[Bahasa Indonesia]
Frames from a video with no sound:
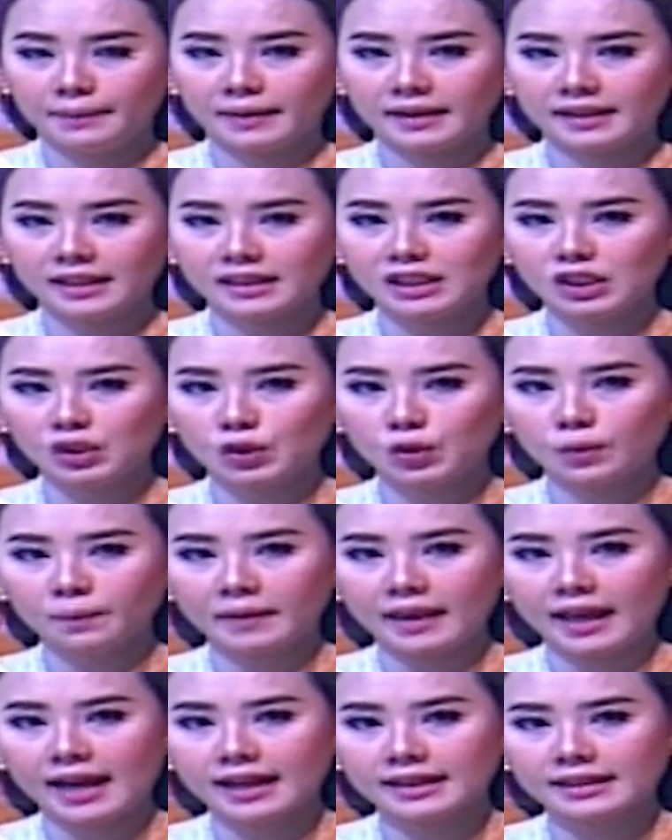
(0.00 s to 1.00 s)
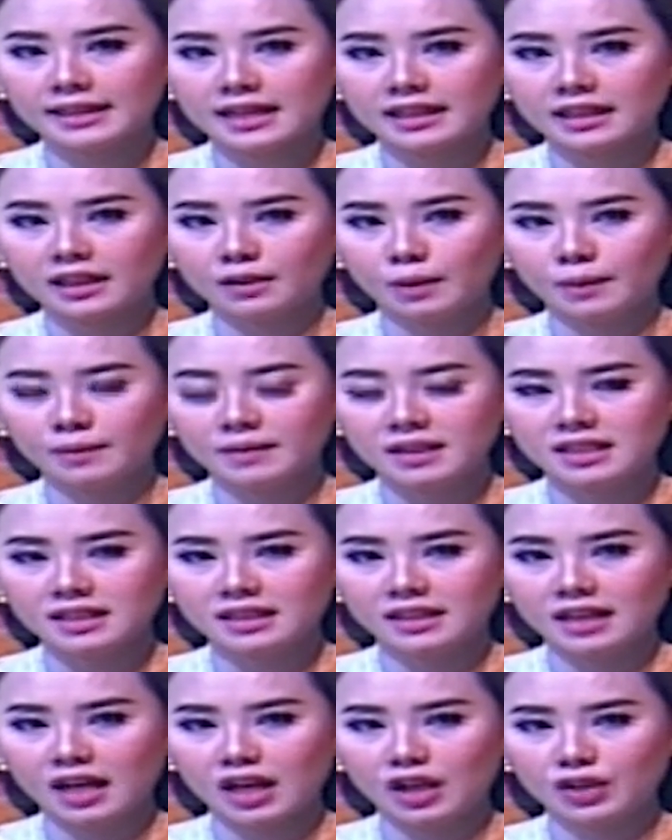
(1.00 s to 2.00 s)
Panah itu pihak naker
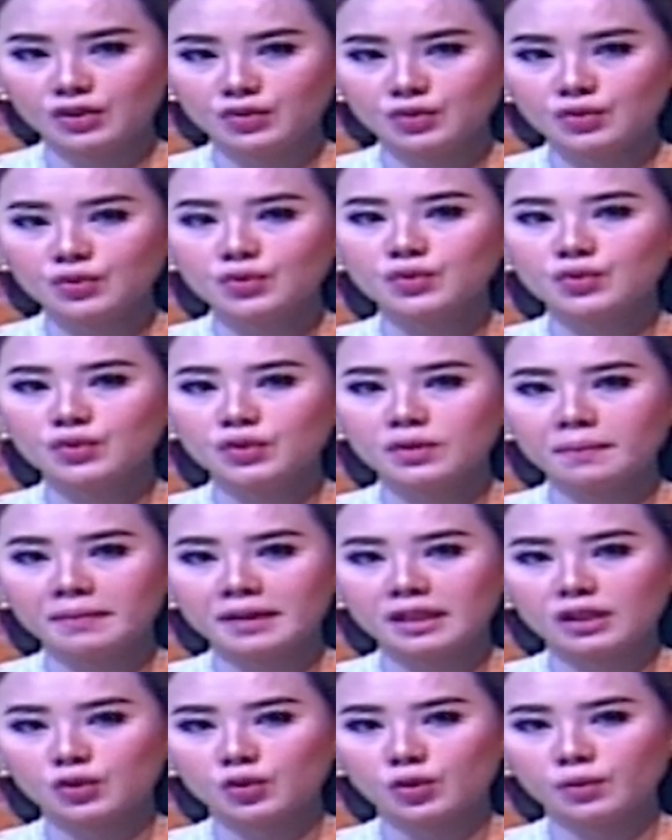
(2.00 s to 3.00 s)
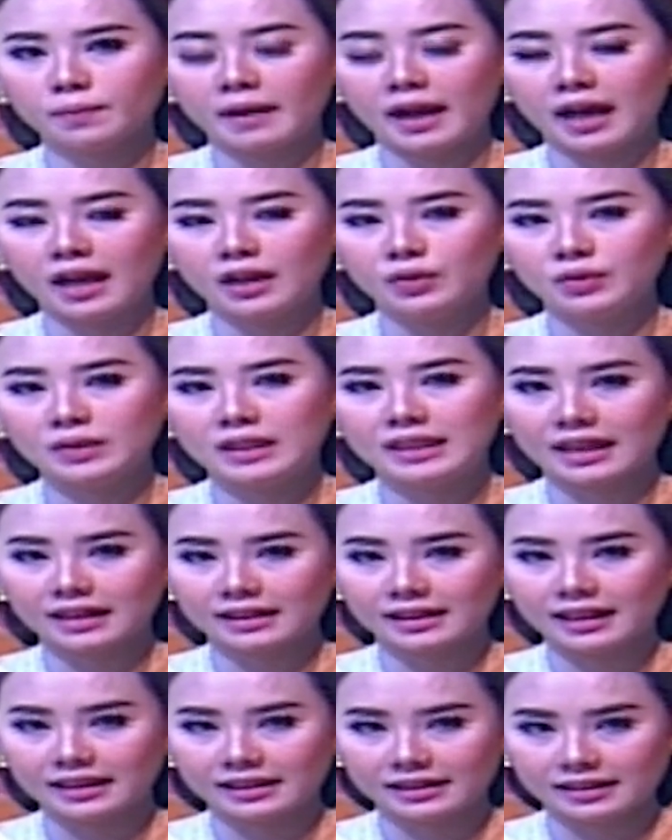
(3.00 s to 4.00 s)
memejehna nyusun pergub anu
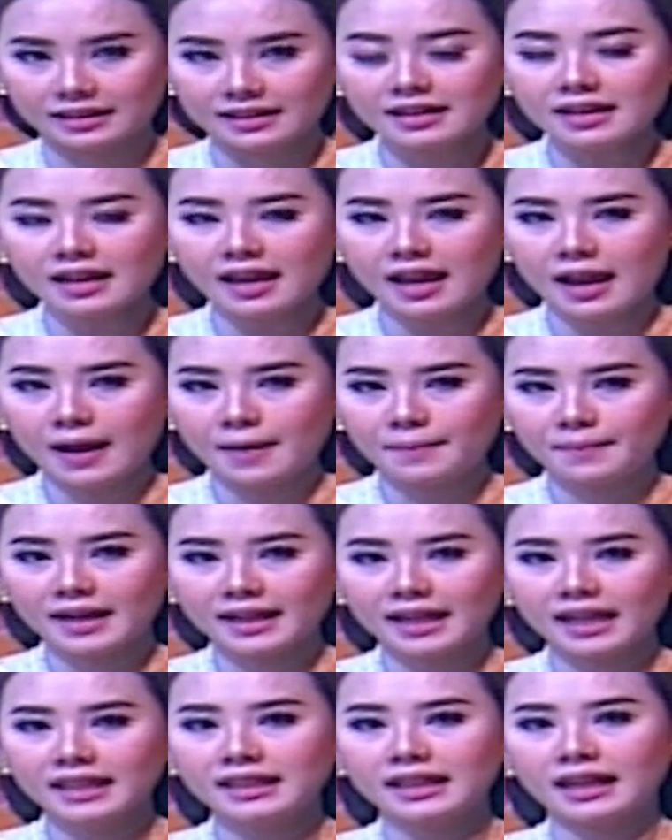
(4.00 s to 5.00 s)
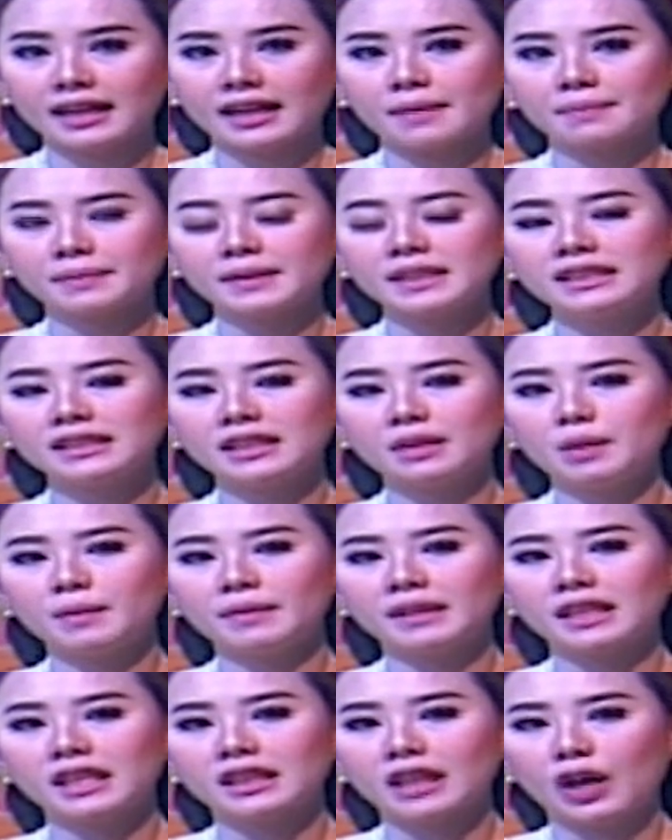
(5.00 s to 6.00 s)
ditargetkan bakal dirarapkan
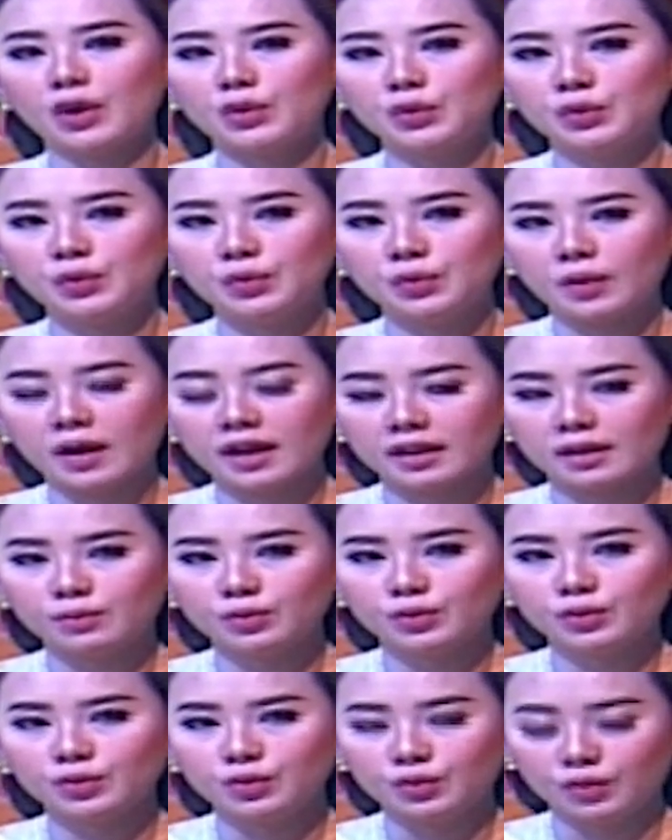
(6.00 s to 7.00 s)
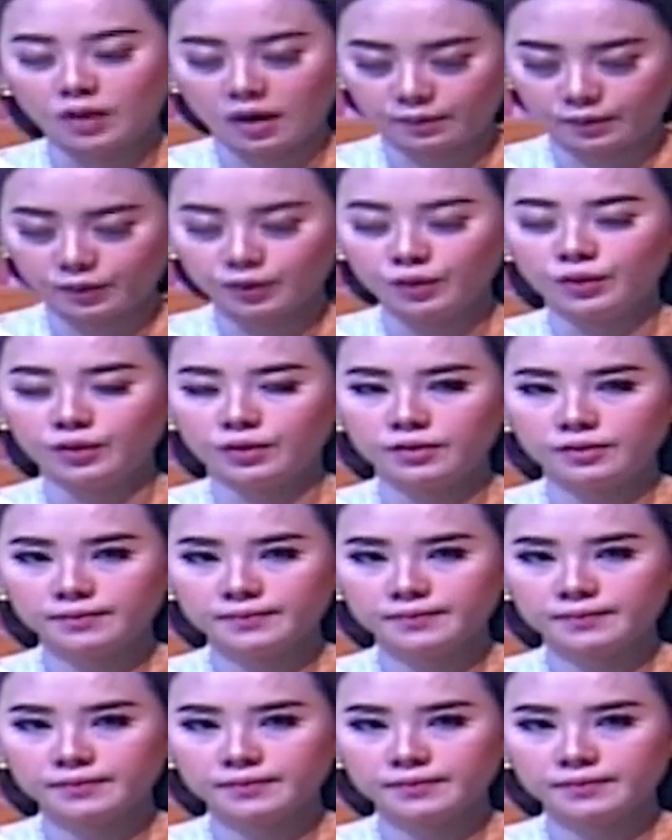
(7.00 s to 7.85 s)
timimiti tahun 2020.